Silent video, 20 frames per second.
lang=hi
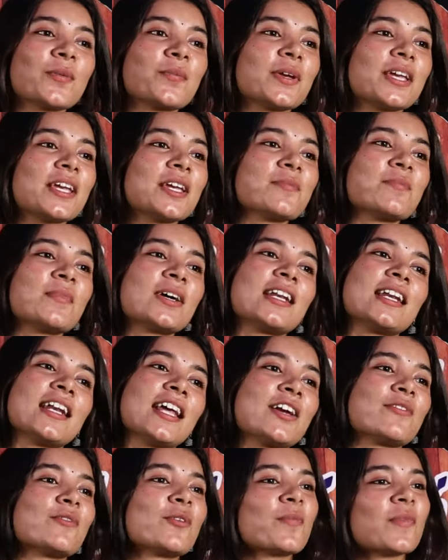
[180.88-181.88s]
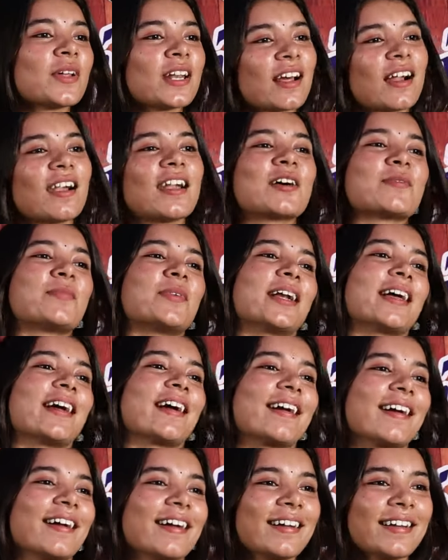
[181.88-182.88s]
तो भी मन ने वो मनाना पड़ा
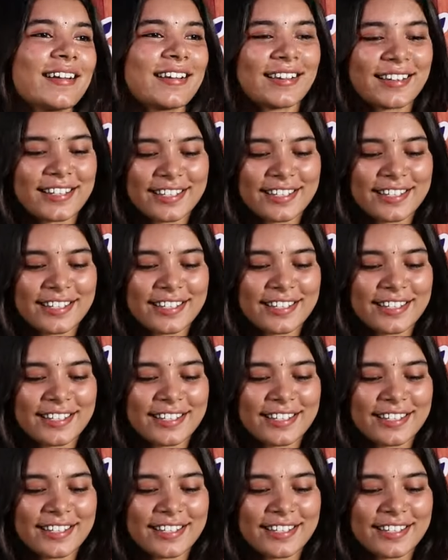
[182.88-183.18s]
है